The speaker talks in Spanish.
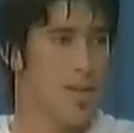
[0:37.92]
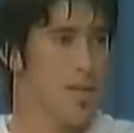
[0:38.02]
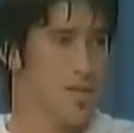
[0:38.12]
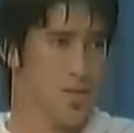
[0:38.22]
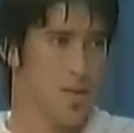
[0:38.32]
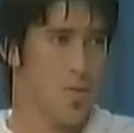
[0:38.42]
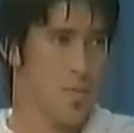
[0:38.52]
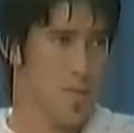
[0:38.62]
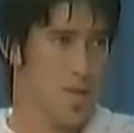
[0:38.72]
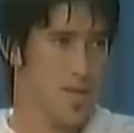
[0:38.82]
son de buen pie,
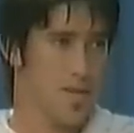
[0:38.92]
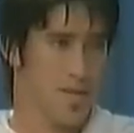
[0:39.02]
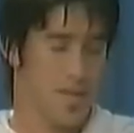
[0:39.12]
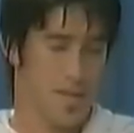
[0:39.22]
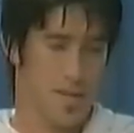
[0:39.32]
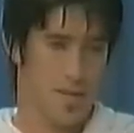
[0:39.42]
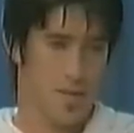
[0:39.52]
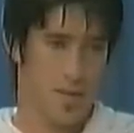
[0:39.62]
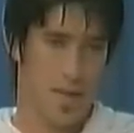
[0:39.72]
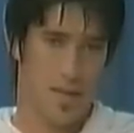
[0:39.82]
eh,
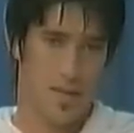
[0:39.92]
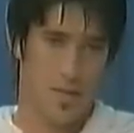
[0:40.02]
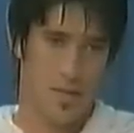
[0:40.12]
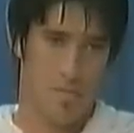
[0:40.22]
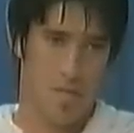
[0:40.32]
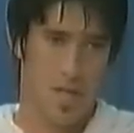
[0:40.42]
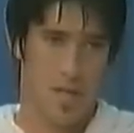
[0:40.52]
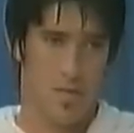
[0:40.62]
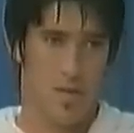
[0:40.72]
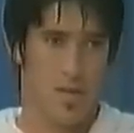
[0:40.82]
delantero también, no
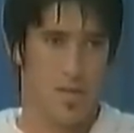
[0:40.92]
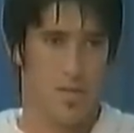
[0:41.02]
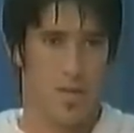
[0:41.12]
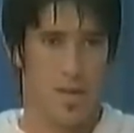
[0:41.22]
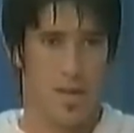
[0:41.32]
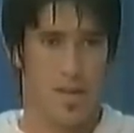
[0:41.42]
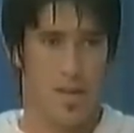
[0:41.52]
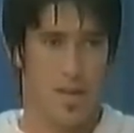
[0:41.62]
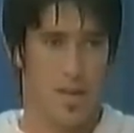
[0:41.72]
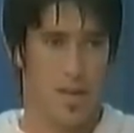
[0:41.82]
hay, no hay nadie
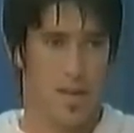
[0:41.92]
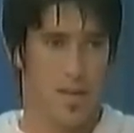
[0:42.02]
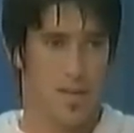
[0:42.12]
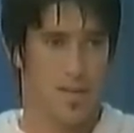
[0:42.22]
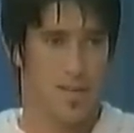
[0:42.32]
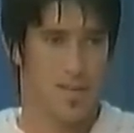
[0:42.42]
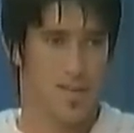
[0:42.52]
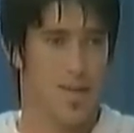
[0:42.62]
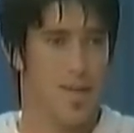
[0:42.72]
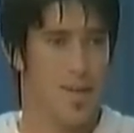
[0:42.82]
que,
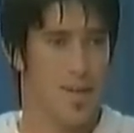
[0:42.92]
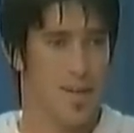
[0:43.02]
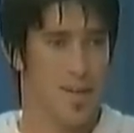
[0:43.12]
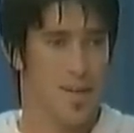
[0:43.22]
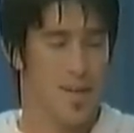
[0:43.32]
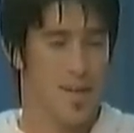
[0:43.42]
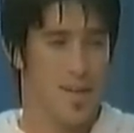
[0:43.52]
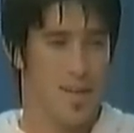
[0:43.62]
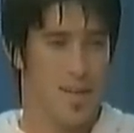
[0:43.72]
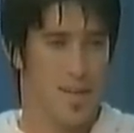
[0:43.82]
sea... Eh,
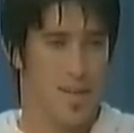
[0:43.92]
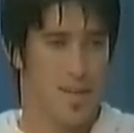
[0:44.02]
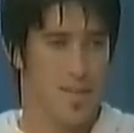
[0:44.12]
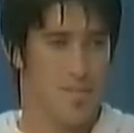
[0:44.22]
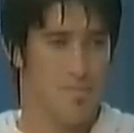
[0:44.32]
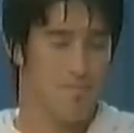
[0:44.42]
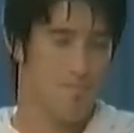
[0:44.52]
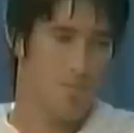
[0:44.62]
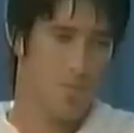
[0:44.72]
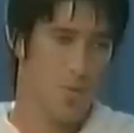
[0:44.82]

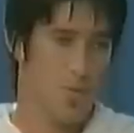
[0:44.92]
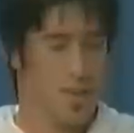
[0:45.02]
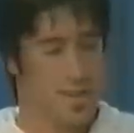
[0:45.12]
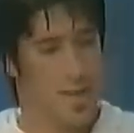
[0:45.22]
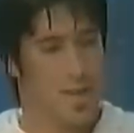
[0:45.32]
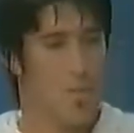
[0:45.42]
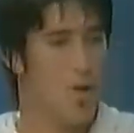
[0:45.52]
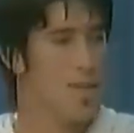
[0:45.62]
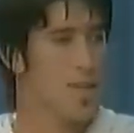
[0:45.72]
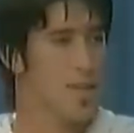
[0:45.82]
que tenga poca
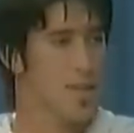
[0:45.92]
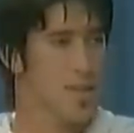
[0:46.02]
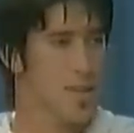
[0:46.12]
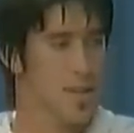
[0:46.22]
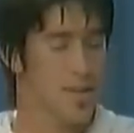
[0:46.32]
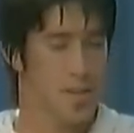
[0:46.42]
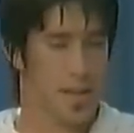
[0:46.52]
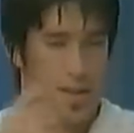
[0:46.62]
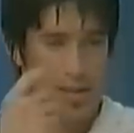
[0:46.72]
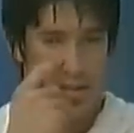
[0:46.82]
técnica, la verdad es que
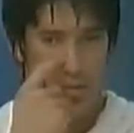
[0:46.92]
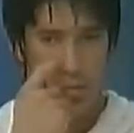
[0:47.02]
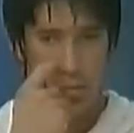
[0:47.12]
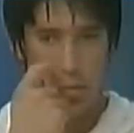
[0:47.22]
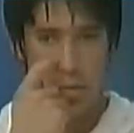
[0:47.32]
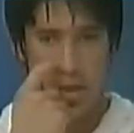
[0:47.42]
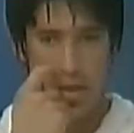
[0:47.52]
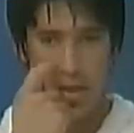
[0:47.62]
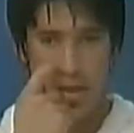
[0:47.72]
están todos muy bien y,